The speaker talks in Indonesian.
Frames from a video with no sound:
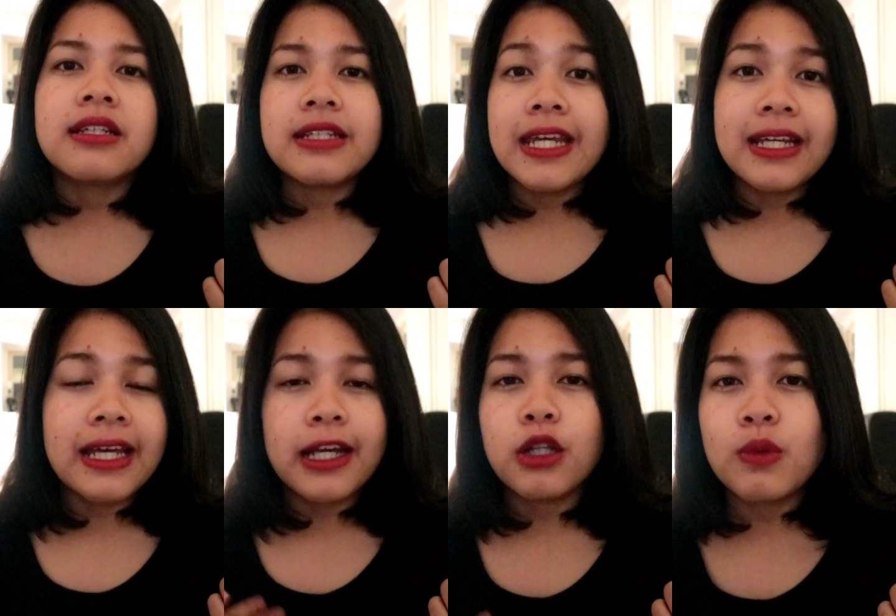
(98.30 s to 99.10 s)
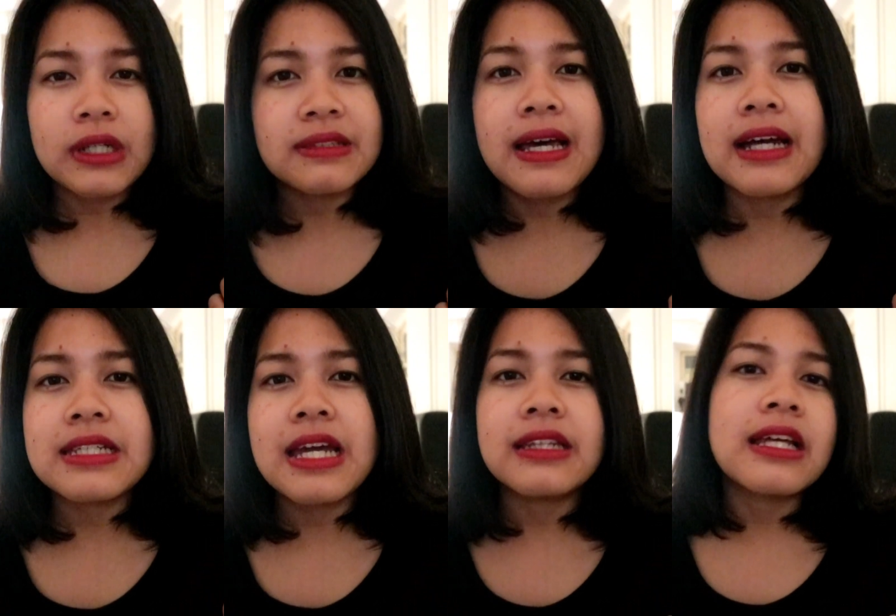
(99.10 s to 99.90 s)
jadi kayak keluar
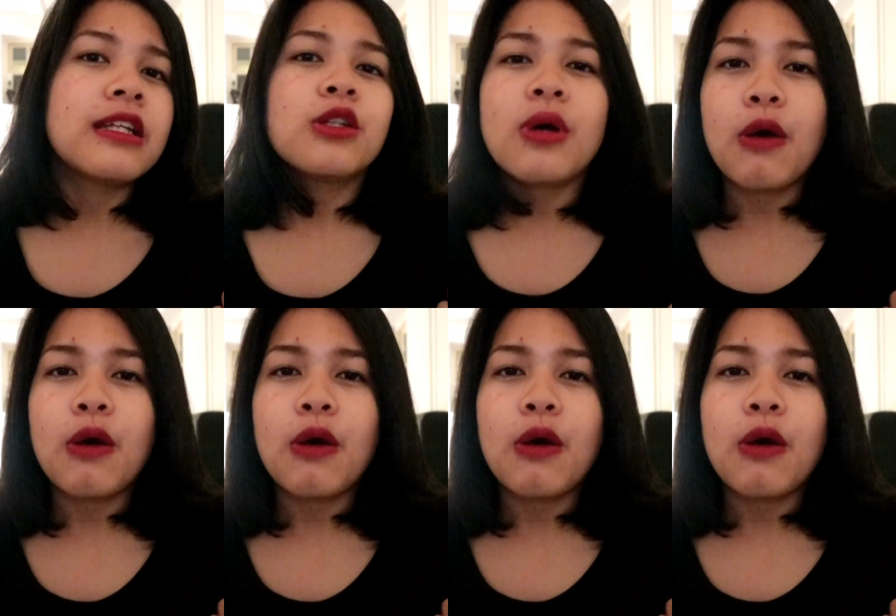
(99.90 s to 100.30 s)
seharian dan itu